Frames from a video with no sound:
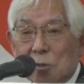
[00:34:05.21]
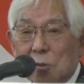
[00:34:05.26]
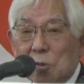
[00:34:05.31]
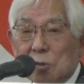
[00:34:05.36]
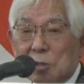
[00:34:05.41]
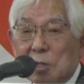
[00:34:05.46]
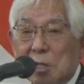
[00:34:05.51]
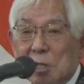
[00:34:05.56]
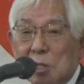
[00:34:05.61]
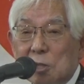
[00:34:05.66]

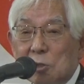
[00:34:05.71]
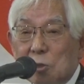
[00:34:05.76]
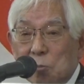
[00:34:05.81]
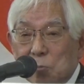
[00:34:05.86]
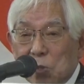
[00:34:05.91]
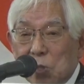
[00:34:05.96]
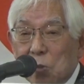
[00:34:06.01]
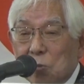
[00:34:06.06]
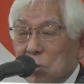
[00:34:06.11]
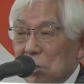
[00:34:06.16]
ロータリー
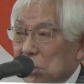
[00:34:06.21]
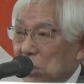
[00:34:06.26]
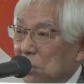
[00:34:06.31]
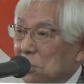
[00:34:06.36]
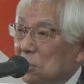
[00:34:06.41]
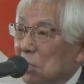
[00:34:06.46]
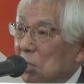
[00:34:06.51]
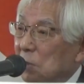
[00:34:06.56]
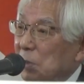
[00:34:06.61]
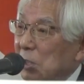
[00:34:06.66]
の魅力がな
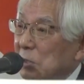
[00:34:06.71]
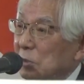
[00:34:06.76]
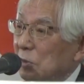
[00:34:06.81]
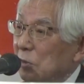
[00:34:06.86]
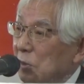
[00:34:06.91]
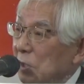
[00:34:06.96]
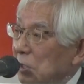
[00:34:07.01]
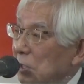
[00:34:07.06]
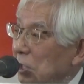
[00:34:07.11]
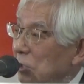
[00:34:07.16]
くなります
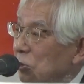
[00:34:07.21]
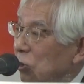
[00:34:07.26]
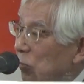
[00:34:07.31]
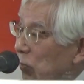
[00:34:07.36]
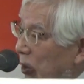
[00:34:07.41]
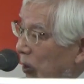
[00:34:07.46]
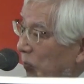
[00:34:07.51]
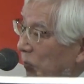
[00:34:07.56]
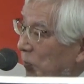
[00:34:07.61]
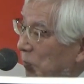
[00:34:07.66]
ので是非
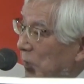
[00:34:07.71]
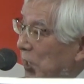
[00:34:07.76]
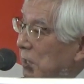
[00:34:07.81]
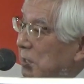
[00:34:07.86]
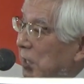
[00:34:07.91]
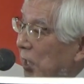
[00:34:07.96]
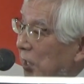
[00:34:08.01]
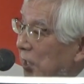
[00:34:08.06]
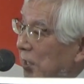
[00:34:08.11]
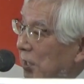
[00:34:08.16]
とも
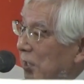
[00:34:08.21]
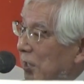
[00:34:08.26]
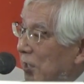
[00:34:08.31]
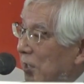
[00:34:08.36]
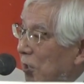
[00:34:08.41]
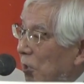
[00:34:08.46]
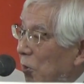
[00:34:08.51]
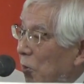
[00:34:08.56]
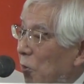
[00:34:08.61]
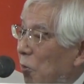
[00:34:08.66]
皆さん
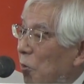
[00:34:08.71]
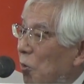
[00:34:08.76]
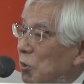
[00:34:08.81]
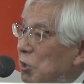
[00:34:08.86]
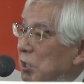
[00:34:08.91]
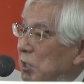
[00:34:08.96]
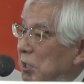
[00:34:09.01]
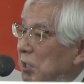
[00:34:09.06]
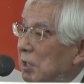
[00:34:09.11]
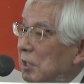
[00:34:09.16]

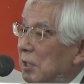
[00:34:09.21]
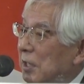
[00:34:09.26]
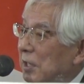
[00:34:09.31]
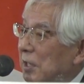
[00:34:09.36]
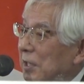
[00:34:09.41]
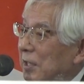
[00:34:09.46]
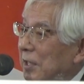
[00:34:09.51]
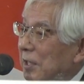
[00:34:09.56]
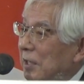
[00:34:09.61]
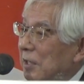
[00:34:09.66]
奉仕
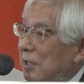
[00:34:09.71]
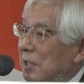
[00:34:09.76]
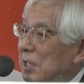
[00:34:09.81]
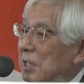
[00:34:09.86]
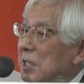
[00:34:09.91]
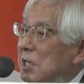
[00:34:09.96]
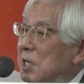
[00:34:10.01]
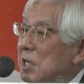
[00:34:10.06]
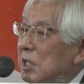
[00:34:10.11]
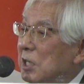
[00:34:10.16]

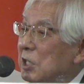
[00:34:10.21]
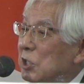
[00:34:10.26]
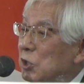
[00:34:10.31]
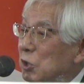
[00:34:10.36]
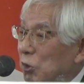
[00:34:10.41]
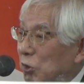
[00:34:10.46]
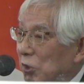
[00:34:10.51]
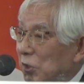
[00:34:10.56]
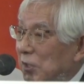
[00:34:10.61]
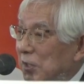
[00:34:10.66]
倫理基
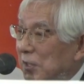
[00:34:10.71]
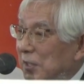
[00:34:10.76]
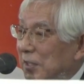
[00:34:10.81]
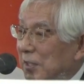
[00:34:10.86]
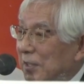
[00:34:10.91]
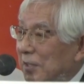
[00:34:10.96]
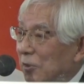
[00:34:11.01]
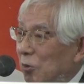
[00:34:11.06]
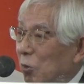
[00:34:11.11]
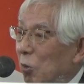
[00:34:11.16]
準
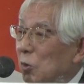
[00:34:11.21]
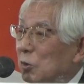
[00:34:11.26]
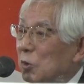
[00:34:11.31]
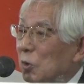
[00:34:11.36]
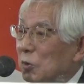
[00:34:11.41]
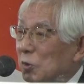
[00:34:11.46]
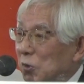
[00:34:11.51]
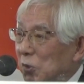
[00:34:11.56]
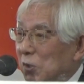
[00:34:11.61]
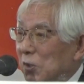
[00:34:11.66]
道
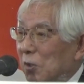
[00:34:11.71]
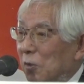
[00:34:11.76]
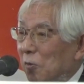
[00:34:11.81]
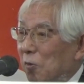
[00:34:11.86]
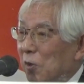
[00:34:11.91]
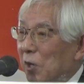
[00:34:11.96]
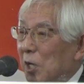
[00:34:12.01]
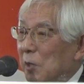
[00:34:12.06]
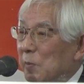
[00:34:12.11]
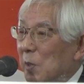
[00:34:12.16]
徳
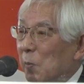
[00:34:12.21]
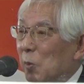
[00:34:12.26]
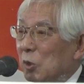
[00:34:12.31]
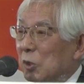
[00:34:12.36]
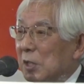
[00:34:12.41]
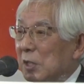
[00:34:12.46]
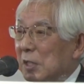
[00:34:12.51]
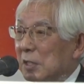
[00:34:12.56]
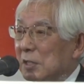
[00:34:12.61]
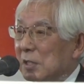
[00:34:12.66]
これらを
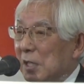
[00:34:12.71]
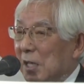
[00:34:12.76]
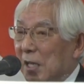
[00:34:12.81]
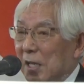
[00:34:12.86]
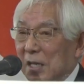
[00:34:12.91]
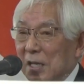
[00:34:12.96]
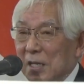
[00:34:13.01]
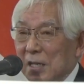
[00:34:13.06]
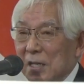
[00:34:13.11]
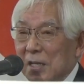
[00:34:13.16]
守ってです
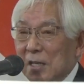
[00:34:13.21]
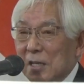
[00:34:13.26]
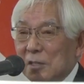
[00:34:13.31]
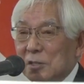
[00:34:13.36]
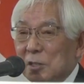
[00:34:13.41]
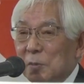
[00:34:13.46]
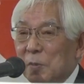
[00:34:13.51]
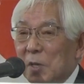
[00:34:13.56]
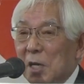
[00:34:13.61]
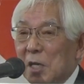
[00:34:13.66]
ね
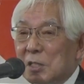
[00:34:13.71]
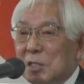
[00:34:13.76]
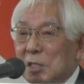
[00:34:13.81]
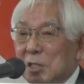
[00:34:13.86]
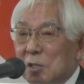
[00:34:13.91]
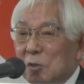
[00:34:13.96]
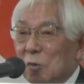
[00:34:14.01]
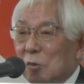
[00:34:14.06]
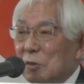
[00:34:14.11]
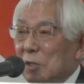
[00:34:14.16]
素晴ら
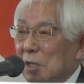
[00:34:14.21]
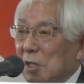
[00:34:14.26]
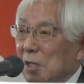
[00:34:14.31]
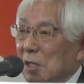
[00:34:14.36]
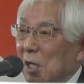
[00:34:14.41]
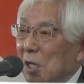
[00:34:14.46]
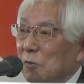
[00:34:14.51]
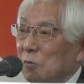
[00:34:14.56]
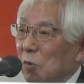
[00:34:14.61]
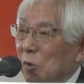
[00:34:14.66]
しい
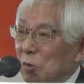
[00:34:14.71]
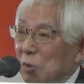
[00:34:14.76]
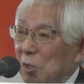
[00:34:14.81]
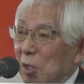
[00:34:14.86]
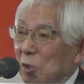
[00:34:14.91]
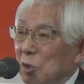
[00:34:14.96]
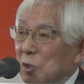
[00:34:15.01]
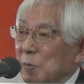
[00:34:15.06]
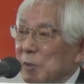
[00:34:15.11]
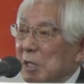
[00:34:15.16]
ロータリーライフを
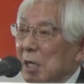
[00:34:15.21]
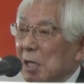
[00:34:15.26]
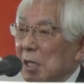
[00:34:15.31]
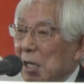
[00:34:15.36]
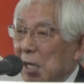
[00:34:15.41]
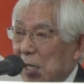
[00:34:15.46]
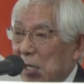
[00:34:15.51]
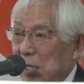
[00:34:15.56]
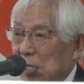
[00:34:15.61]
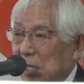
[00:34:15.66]
楽しみなが
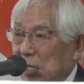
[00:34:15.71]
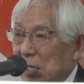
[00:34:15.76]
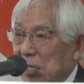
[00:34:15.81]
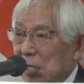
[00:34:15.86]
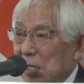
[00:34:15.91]
ら